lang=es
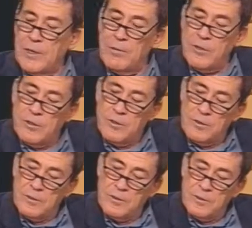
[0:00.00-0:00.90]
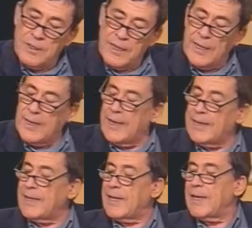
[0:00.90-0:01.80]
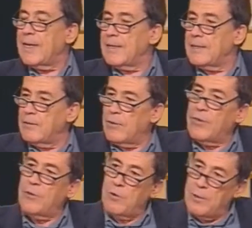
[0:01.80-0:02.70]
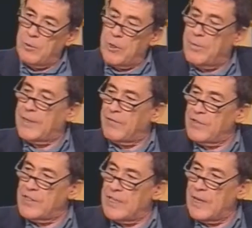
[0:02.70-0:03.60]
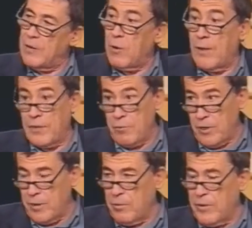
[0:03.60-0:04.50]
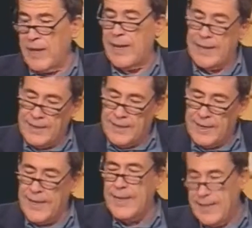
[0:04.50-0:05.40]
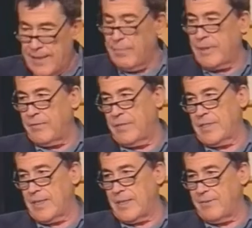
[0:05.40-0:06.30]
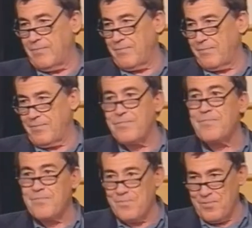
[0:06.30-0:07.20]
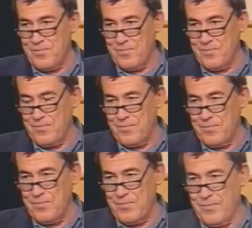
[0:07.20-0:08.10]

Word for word: libro de ética o ante un libro de metafísica o ante un libro de ética y de metafísica es eh,